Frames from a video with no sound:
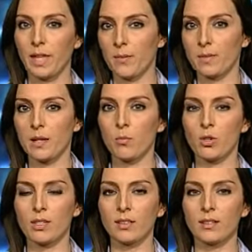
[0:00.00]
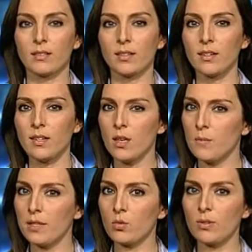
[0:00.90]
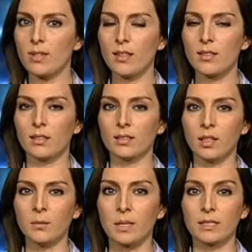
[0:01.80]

Emtia borsalarında petrolden tahıla,